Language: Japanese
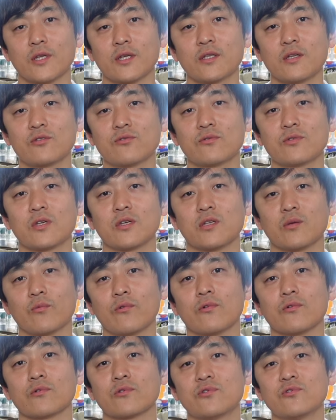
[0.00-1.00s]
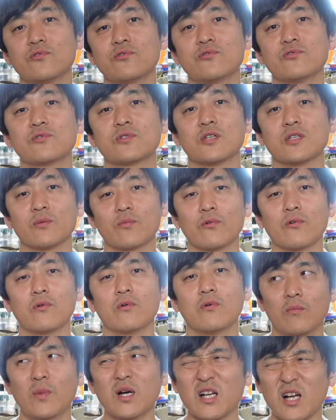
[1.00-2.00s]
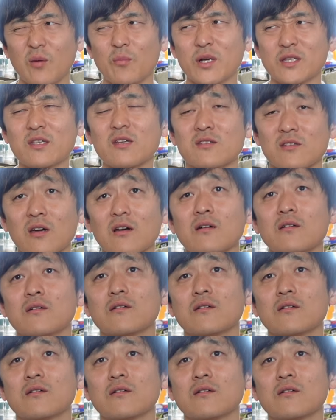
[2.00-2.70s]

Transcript: 70点でも90点でもまあ頑張ってんじゃん